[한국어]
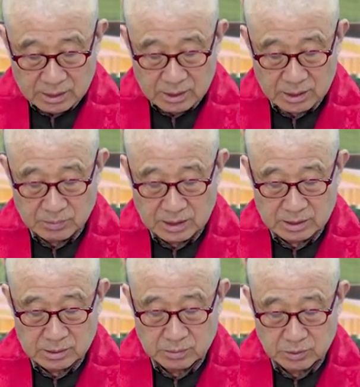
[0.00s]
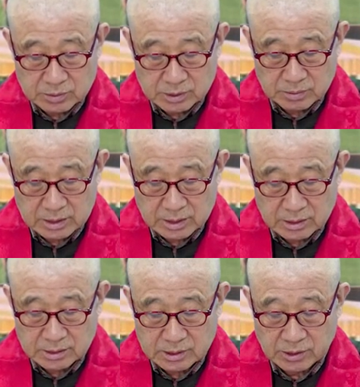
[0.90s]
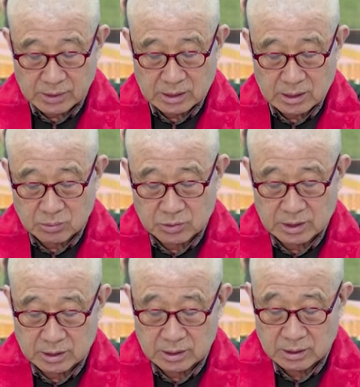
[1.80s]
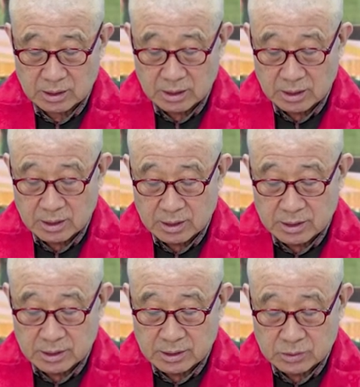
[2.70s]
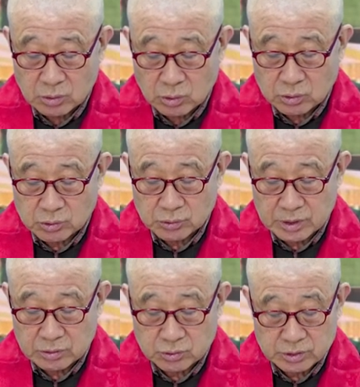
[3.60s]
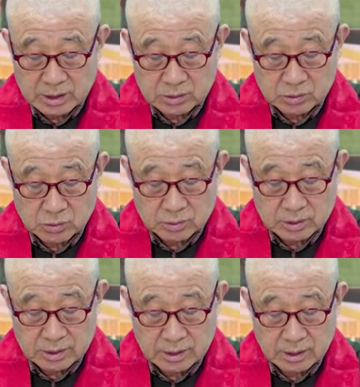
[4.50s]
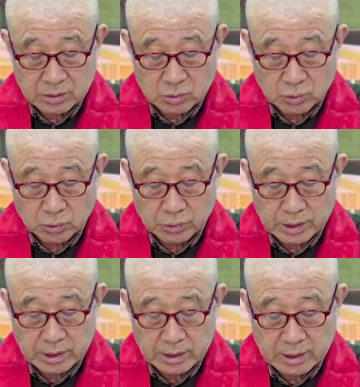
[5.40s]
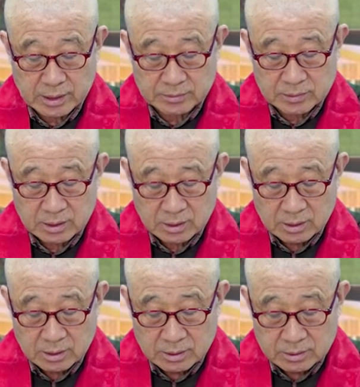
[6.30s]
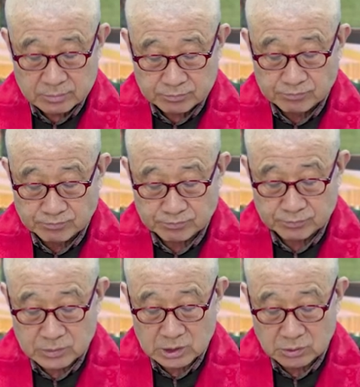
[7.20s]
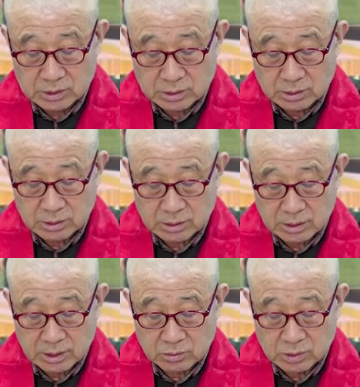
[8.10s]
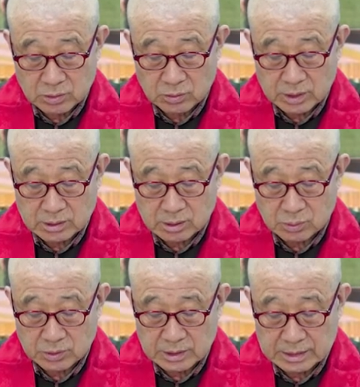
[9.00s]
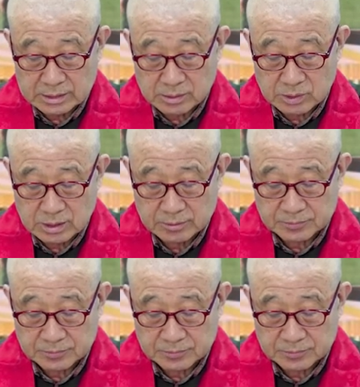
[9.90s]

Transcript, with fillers: 희망이 있어 보였습니다. 이런 상황이다 보니 이런 호수의 수상족들에게 교육에 대한 지원이 그렇게 여유가 있어 보이지 않았습니다.